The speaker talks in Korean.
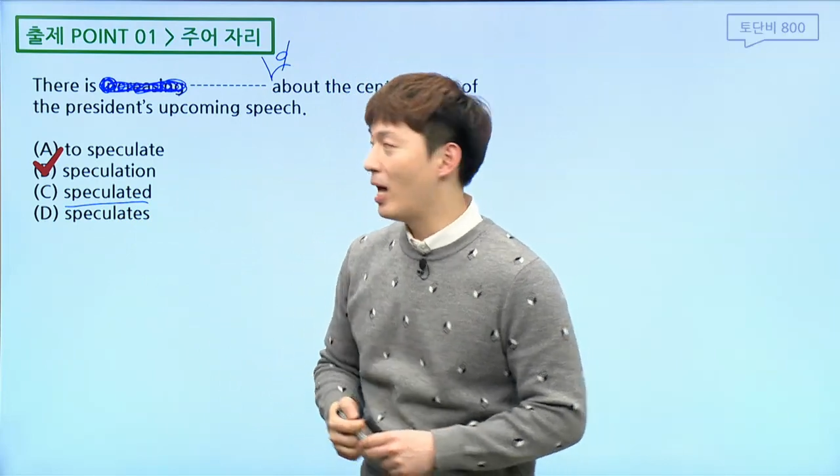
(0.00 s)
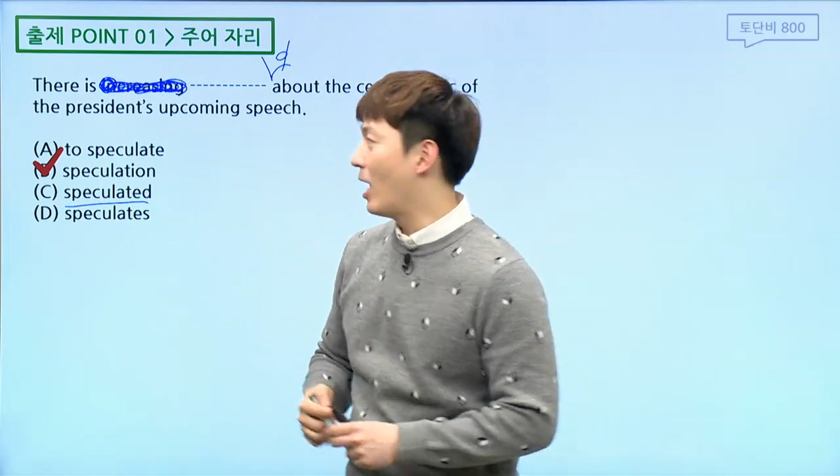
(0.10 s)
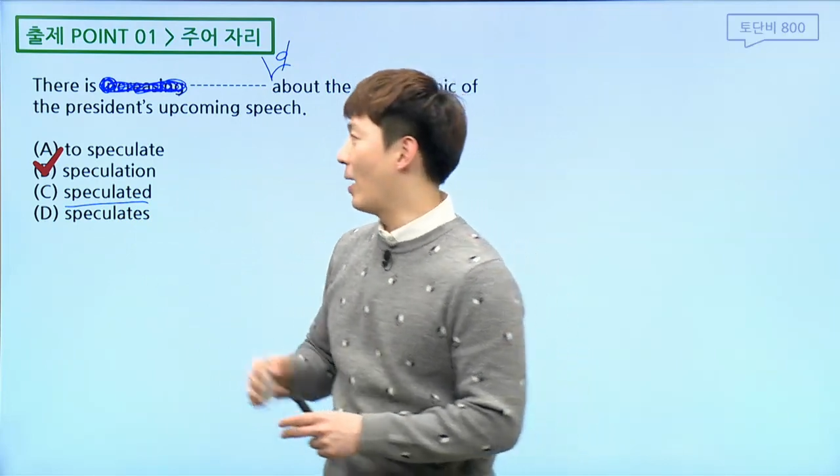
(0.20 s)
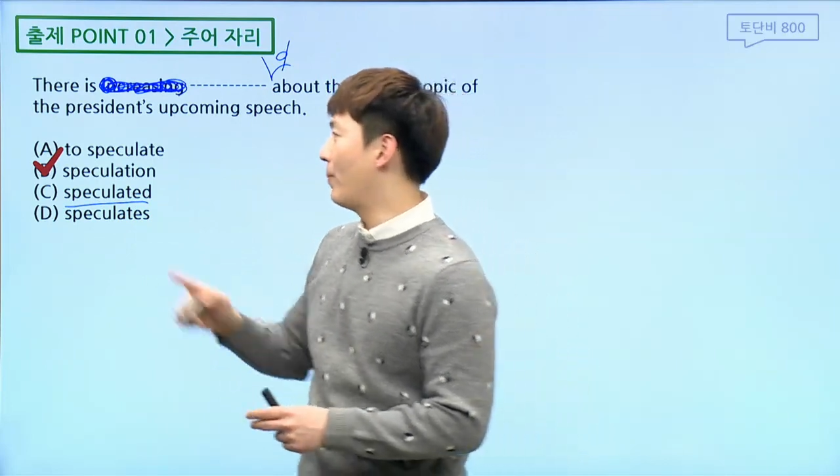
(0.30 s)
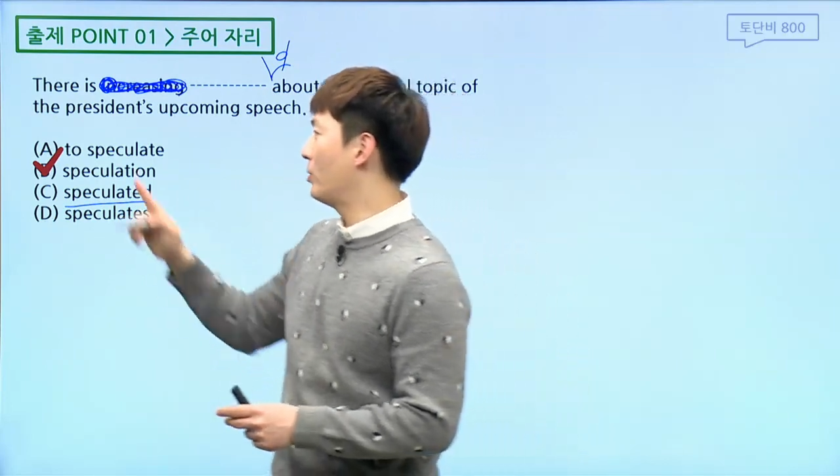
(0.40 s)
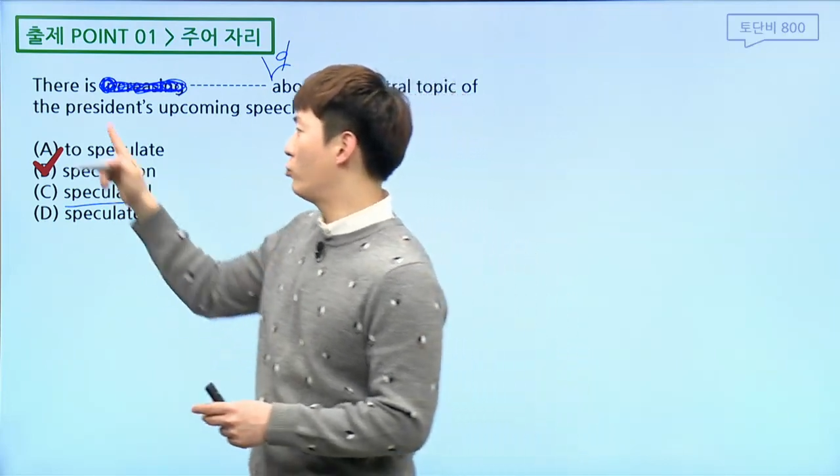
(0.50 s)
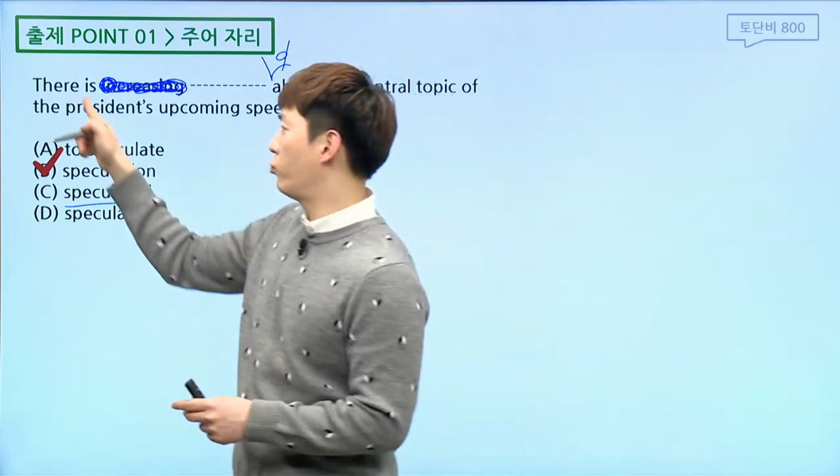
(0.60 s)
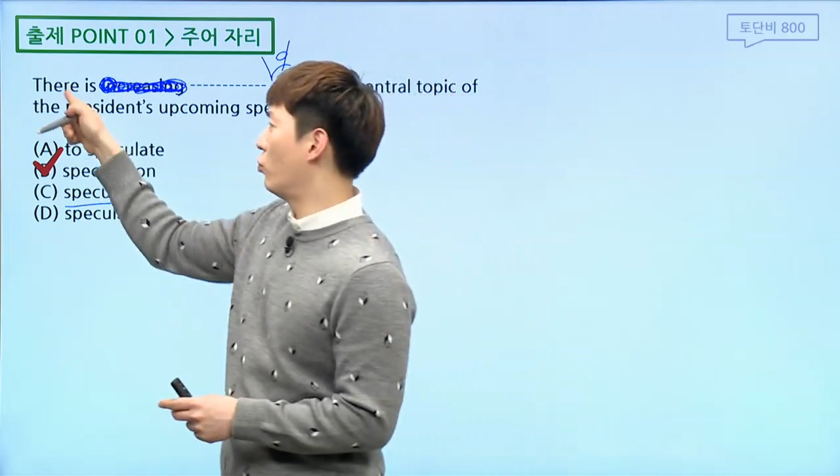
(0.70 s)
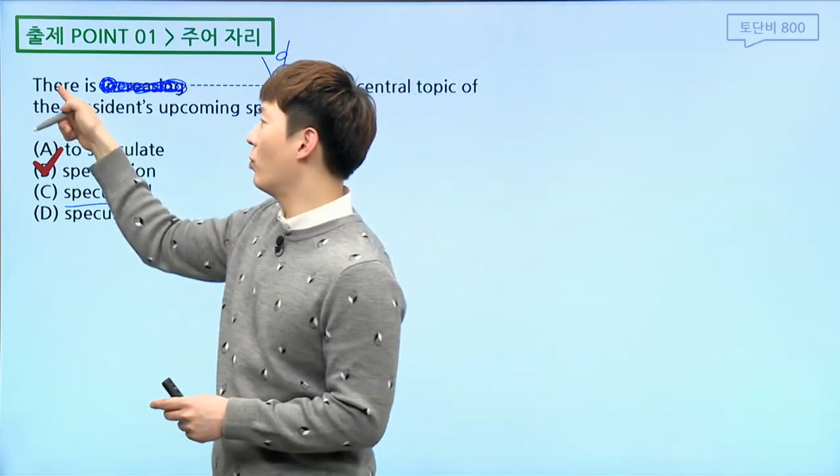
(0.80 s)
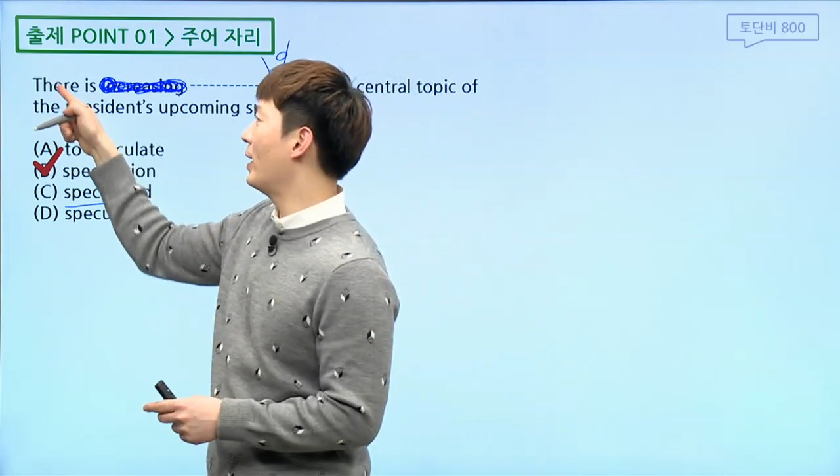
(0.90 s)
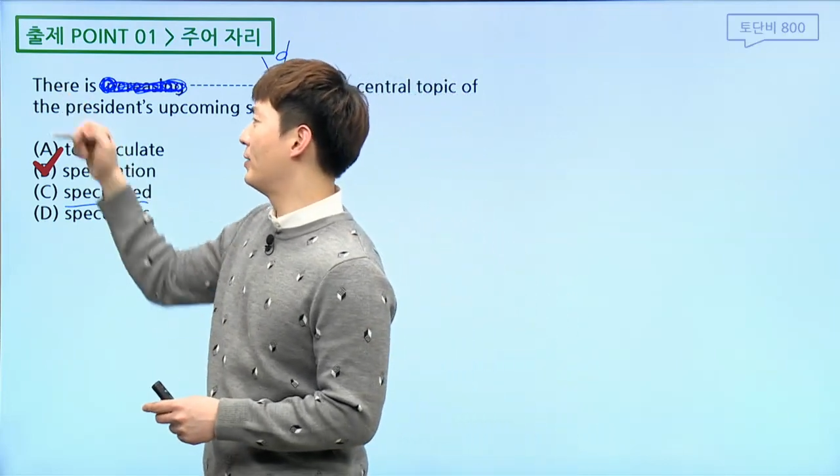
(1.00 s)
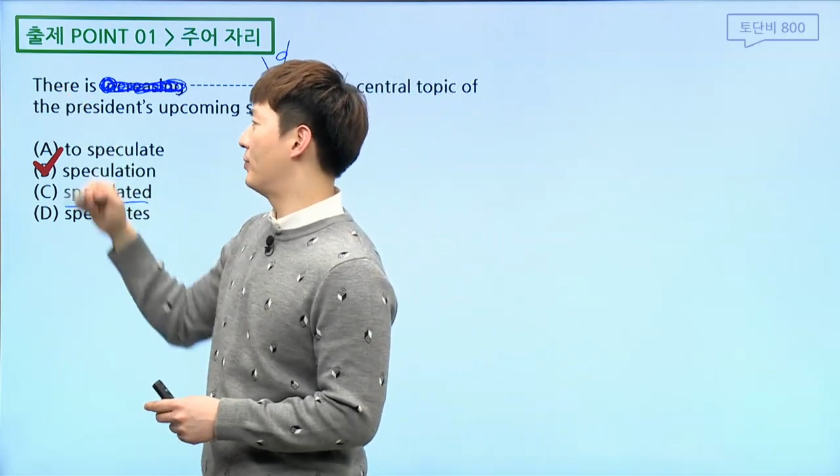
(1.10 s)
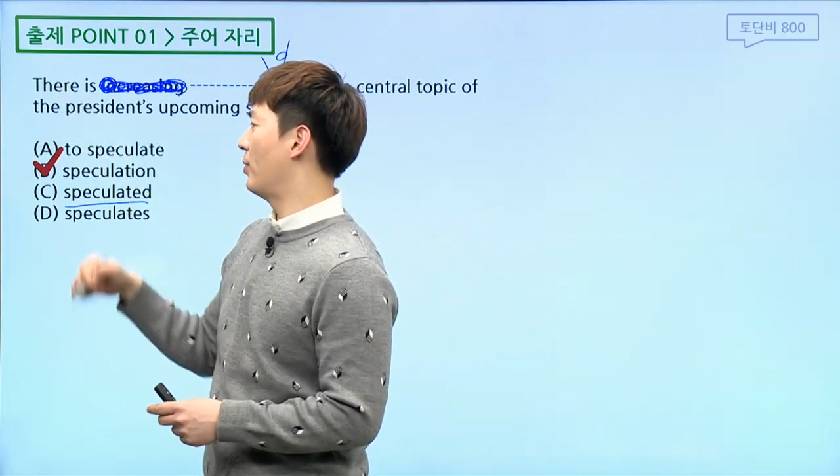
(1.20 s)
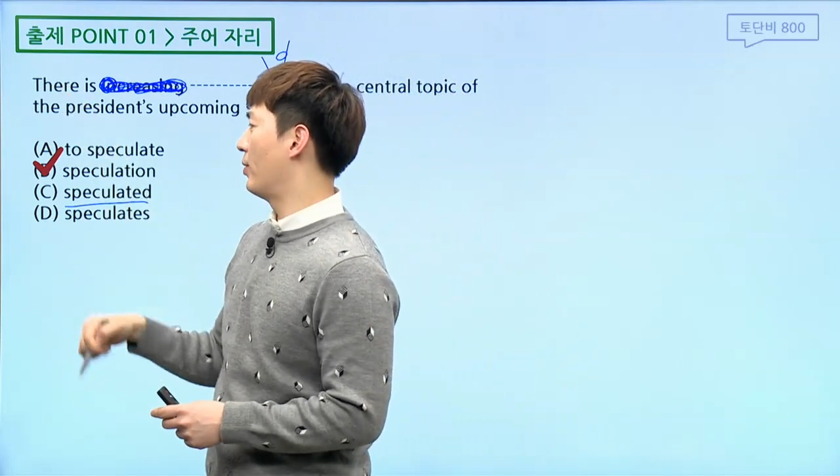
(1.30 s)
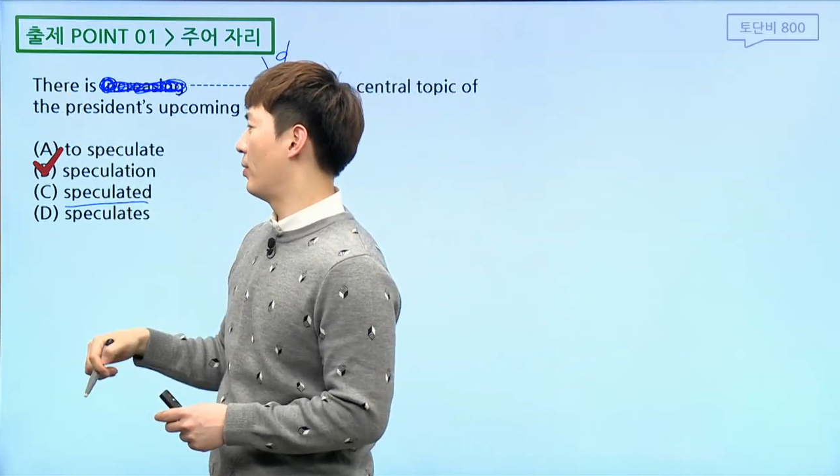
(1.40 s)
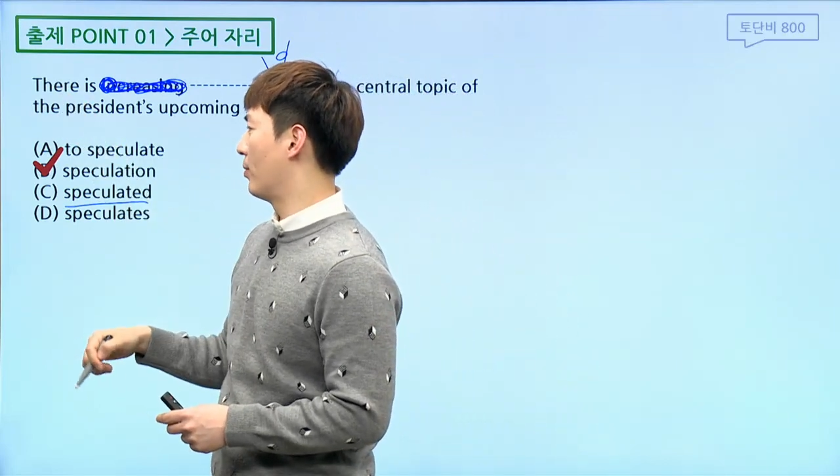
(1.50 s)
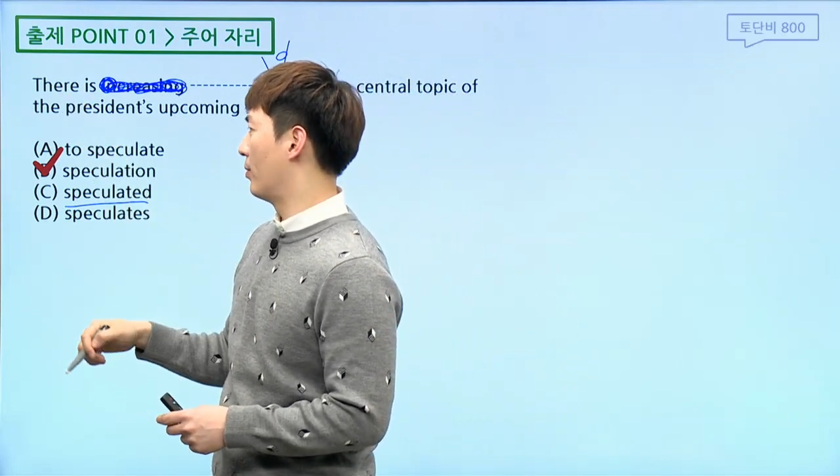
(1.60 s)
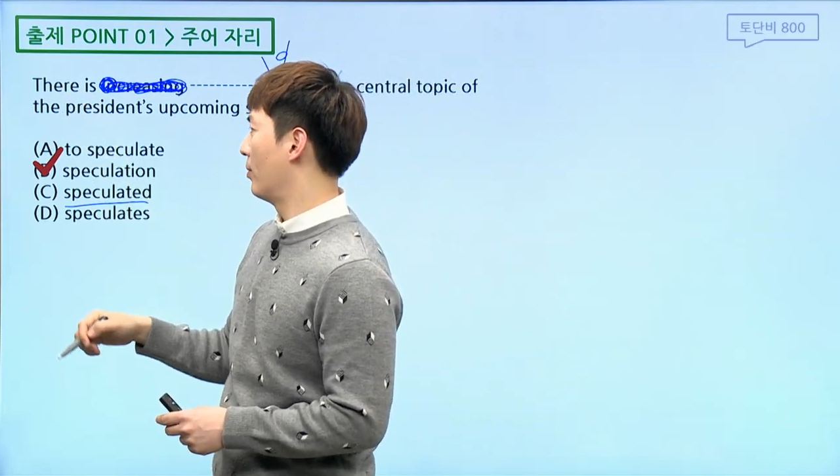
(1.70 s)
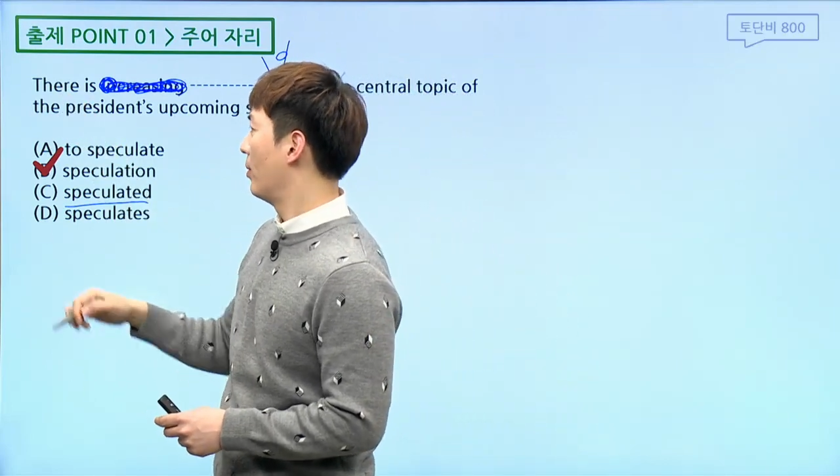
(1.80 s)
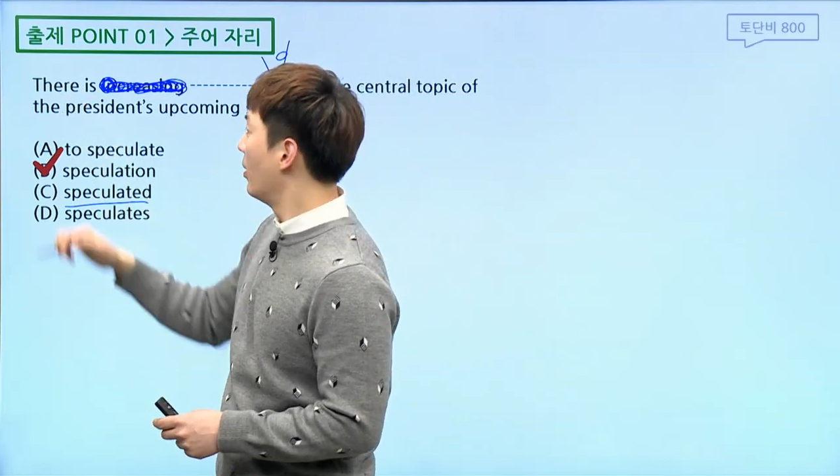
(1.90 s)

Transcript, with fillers: 앞에 주어가 있어야 돼요.